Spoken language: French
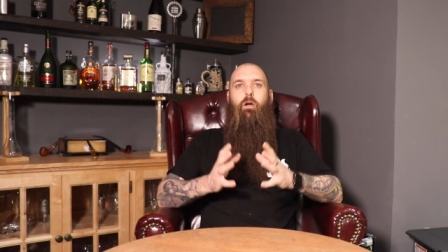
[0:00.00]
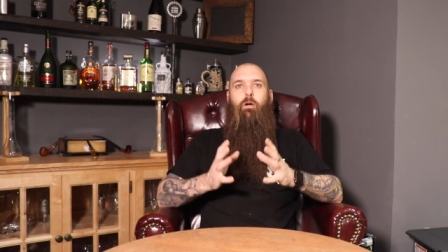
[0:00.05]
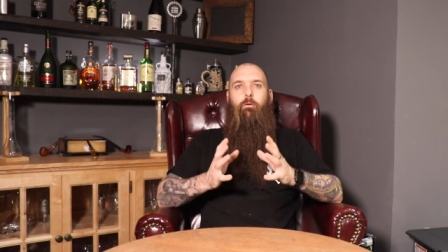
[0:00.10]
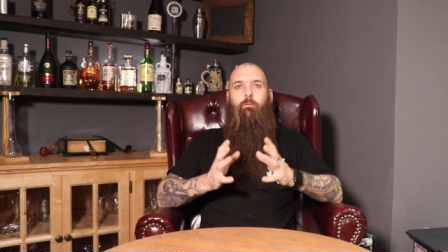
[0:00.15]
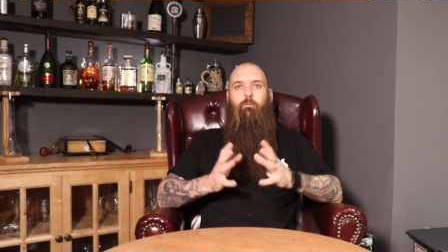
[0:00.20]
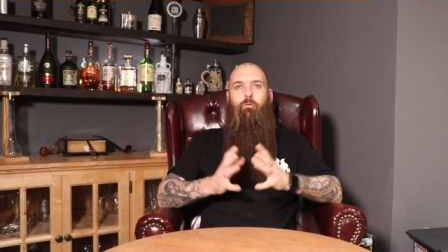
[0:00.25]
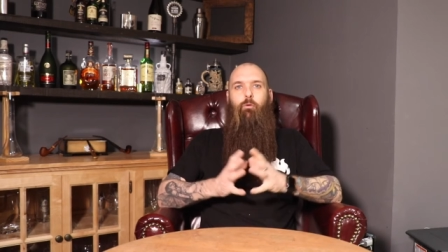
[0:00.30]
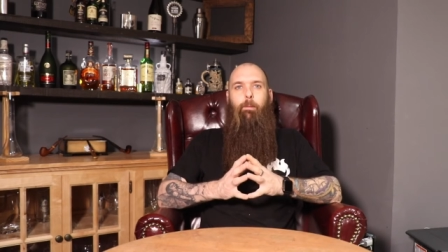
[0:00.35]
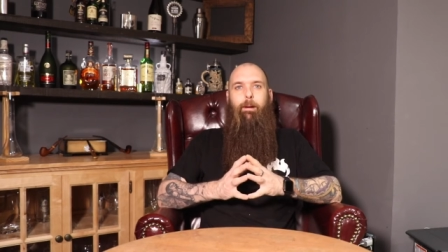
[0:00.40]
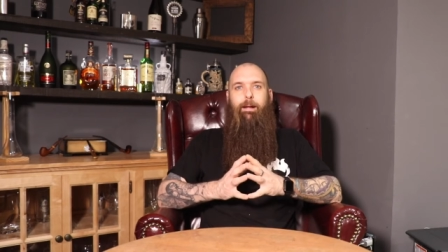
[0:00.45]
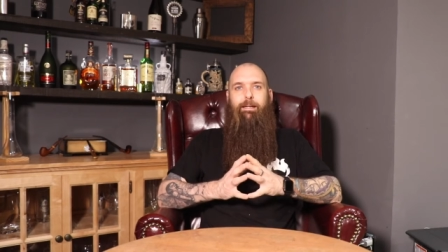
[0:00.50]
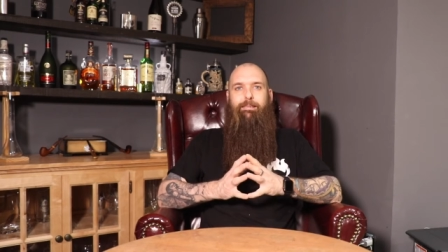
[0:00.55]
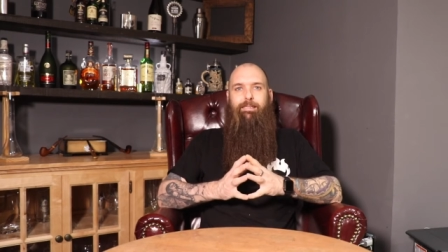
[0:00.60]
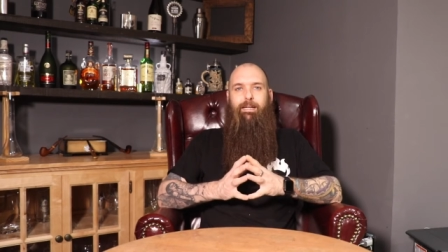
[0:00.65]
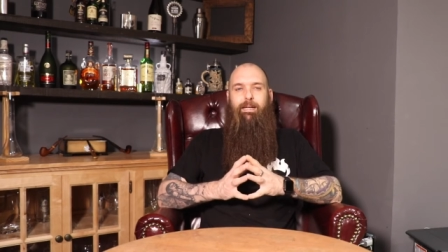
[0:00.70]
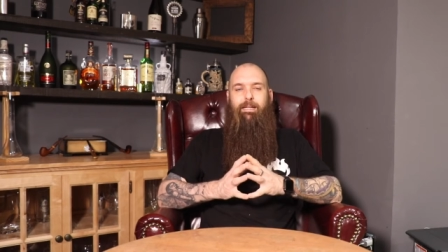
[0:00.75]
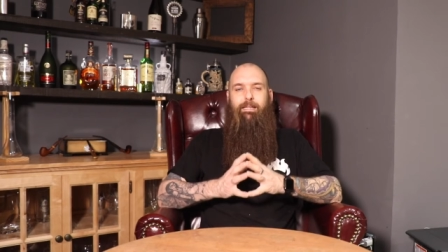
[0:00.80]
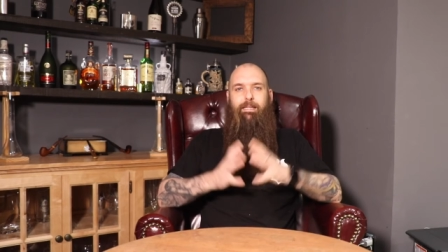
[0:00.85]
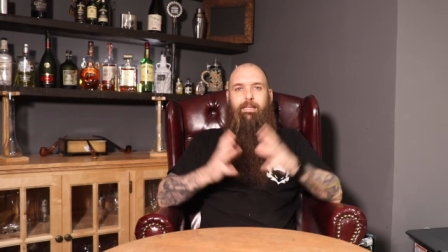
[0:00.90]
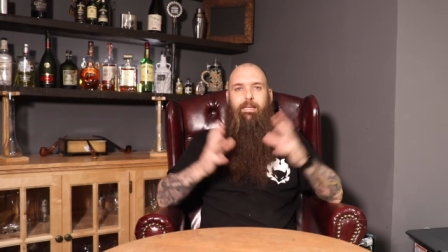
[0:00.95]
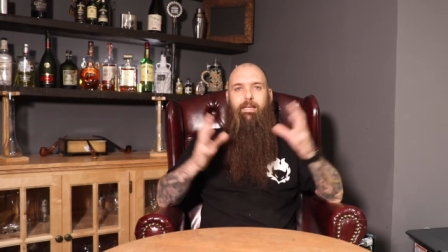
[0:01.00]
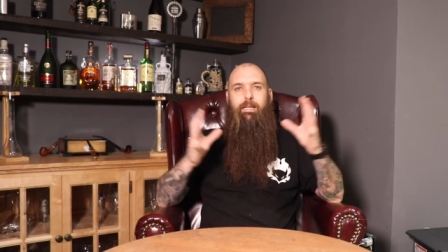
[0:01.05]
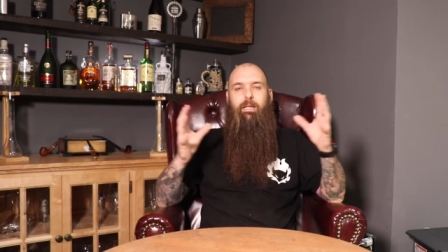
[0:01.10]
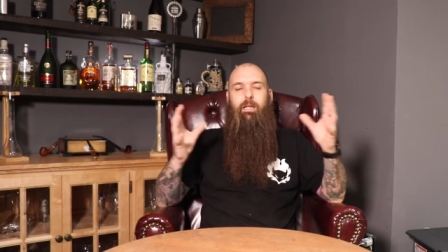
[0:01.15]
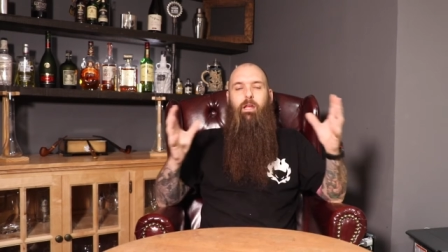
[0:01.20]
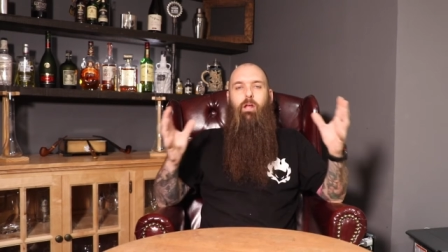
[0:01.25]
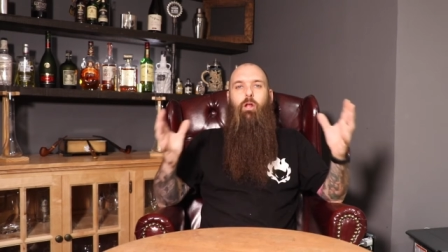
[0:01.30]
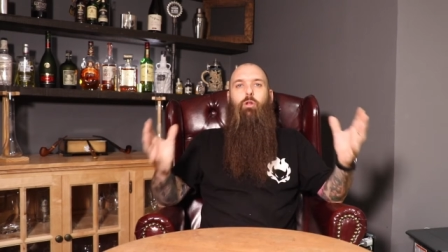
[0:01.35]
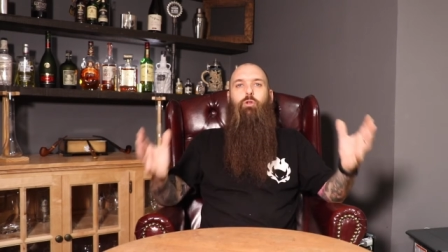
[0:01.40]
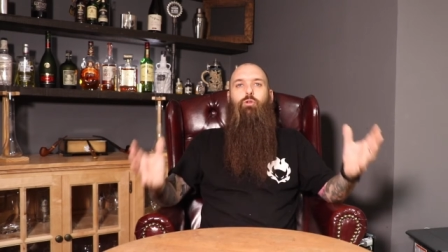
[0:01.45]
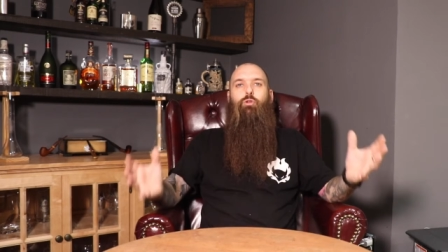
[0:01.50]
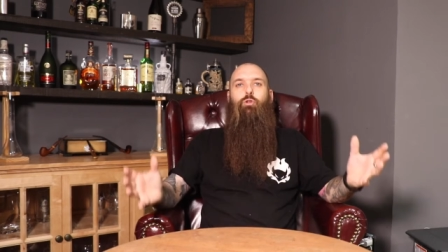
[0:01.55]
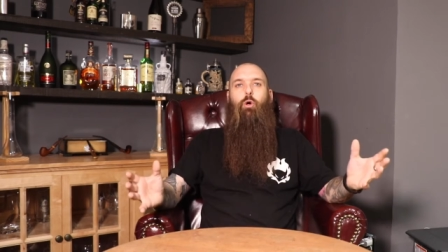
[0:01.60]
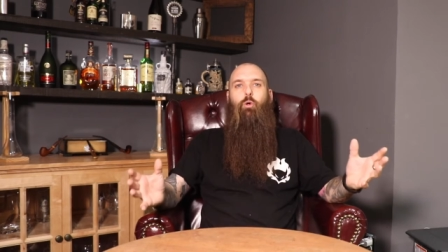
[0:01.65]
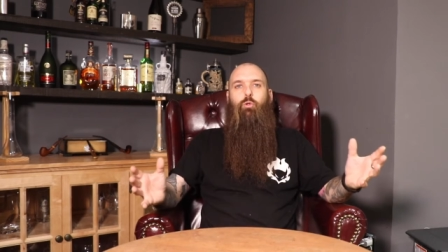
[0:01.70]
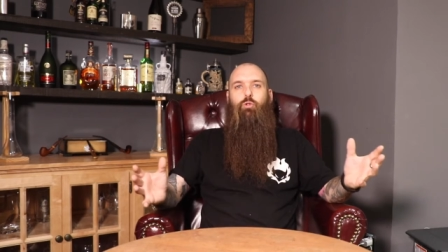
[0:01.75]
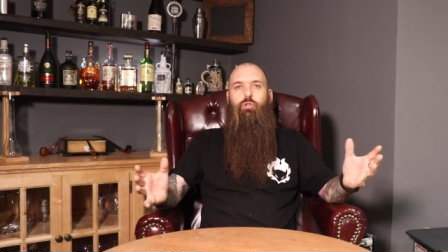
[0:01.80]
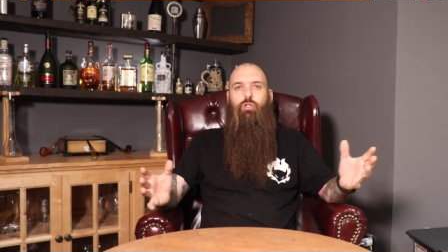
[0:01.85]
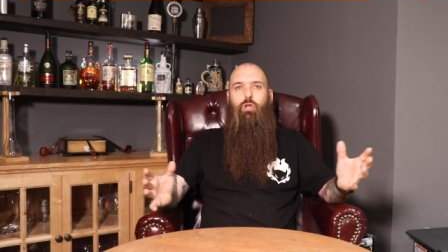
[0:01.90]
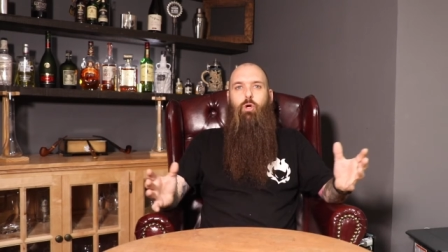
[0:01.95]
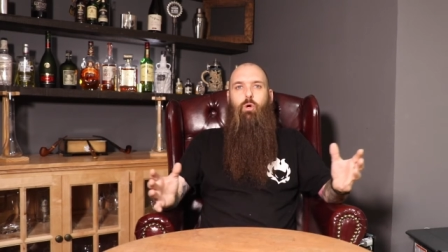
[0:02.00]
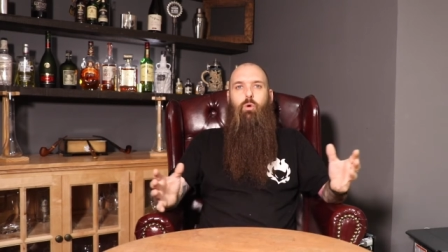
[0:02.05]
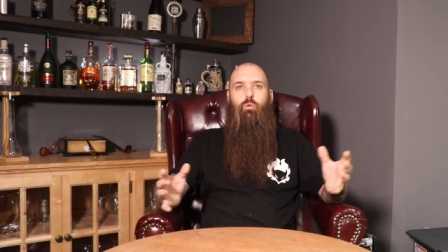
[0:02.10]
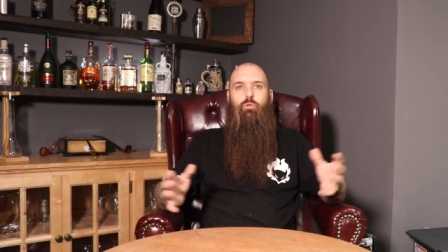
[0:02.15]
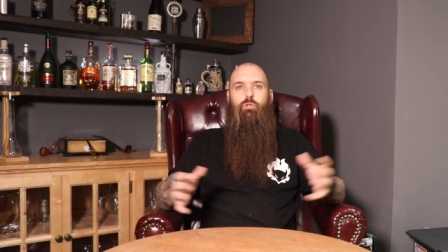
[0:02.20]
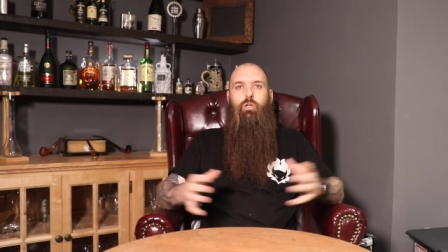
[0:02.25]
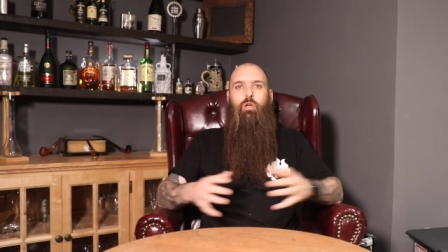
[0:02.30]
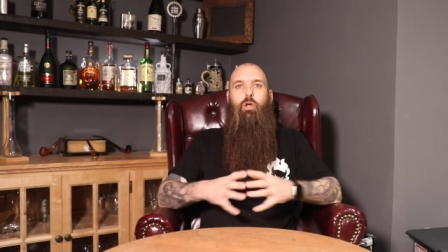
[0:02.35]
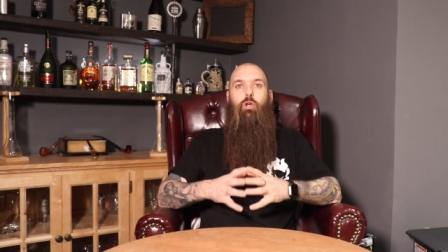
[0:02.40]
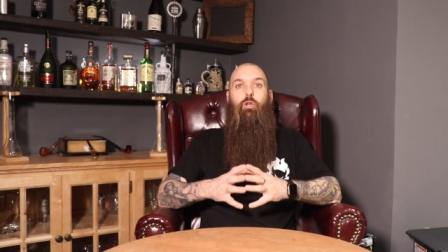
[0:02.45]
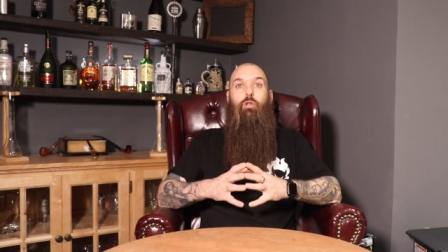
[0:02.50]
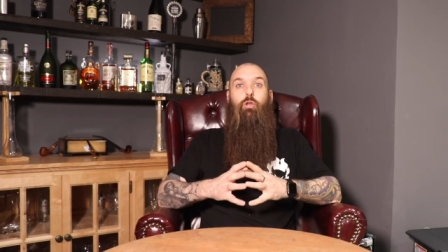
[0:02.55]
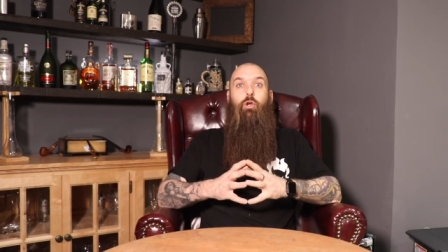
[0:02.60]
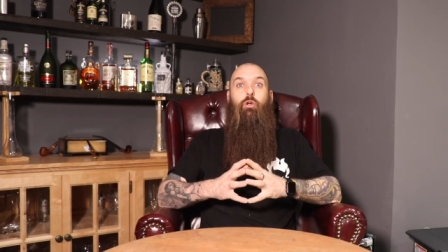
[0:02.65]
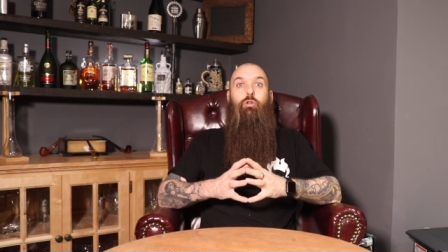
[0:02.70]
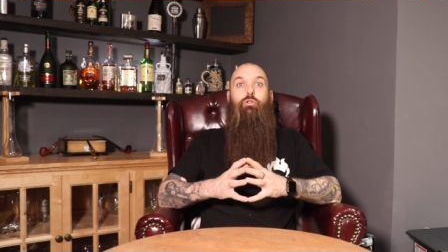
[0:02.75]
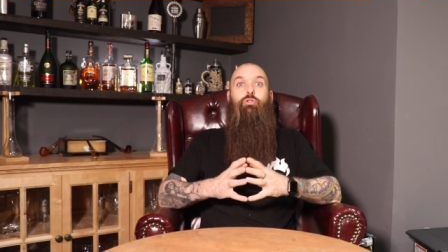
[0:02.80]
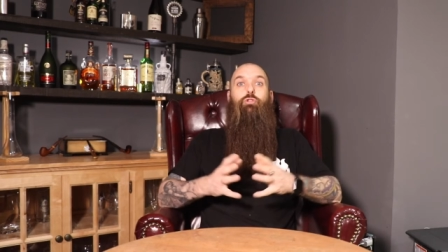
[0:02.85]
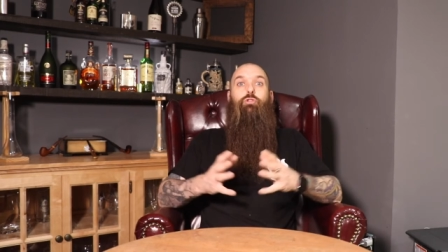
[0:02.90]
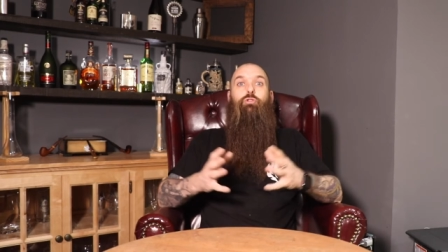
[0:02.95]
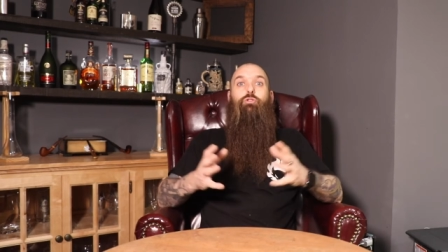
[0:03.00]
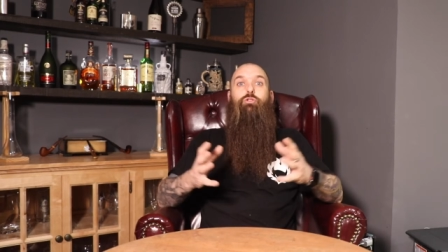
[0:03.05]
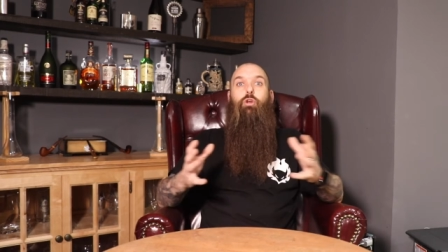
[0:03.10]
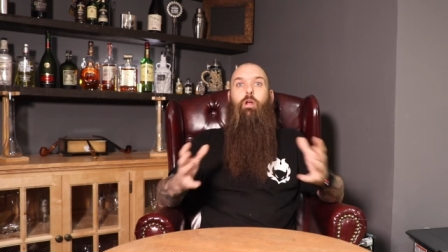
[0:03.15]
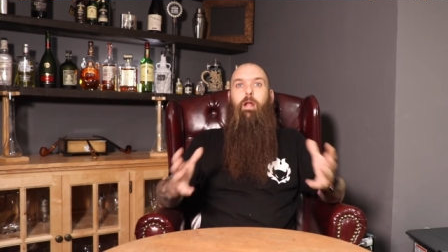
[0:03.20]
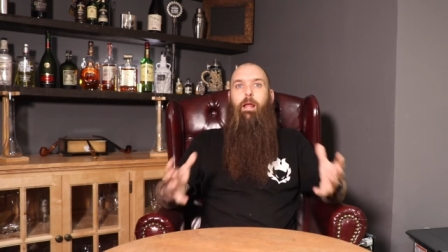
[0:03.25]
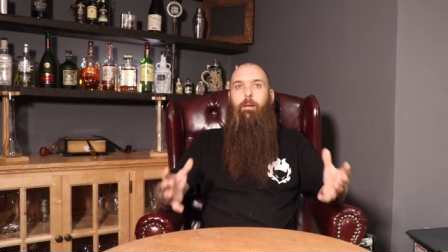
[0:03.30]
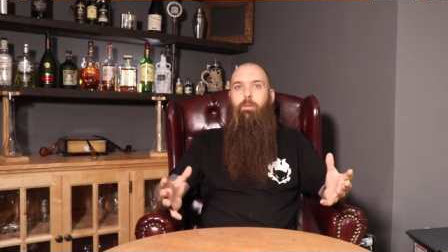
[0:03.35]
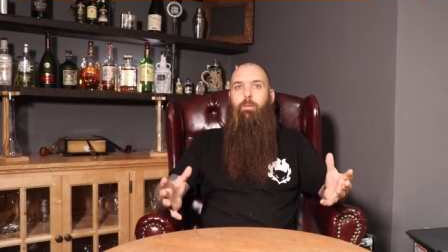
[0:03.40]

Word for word: vous présenter d'autres choses que juste de la